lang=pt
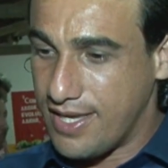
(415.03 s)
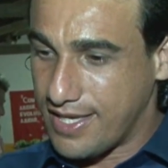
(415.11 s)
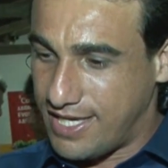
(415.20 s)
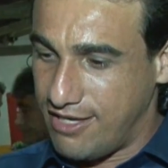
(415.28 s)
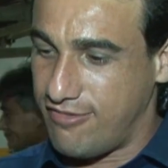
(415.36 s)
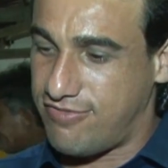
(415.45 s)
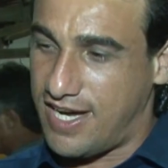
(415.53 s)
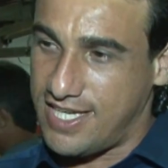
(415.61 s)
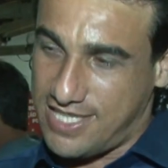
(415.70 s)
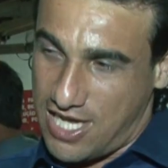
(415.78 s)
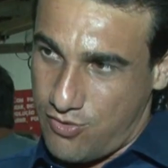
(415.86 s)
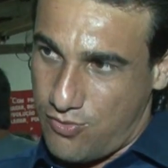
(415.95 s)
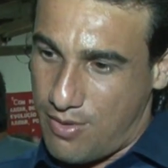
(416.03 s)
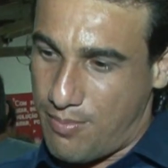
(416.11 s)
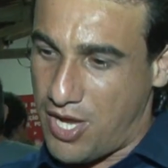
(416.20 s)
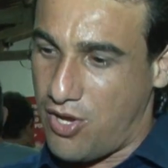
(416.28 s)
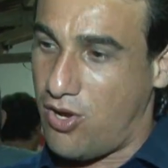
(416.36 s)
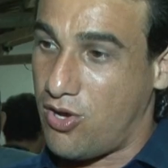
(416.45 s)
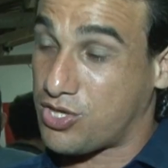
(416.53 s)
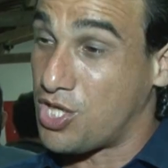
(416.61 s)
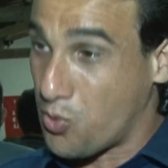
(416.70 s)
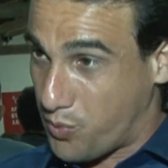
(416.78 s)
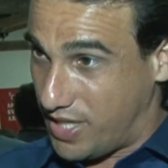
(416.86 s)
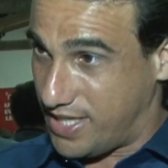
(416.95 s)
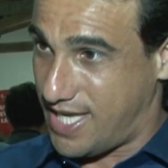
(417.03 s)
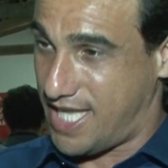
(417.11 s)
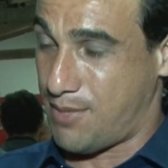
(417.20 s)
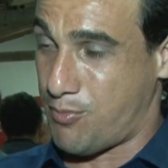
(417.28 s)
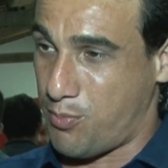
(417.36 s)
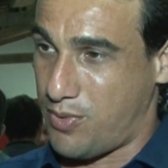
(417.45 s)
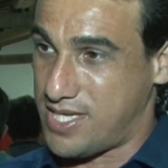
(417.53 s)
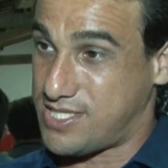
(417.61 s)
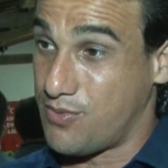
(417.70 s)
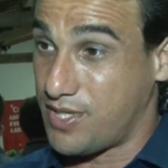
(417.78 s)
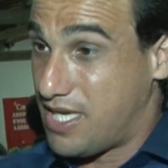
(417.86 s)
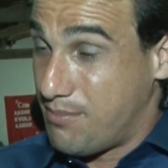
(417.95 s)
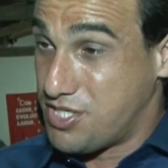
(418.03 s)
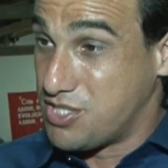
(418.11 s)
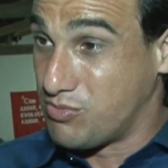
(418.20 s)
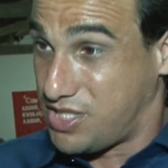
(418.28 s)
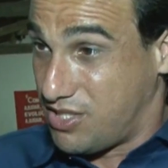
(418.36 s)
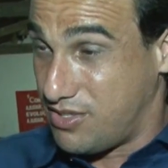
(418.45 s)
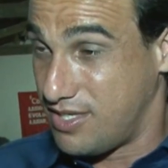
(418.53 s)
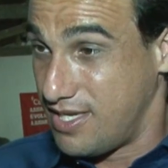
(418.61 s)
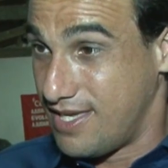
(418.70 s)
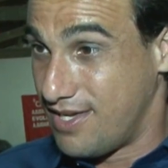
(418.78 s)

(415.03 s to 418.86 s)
que vai dar uma maior tranquilidade à população, que Remis não tinha,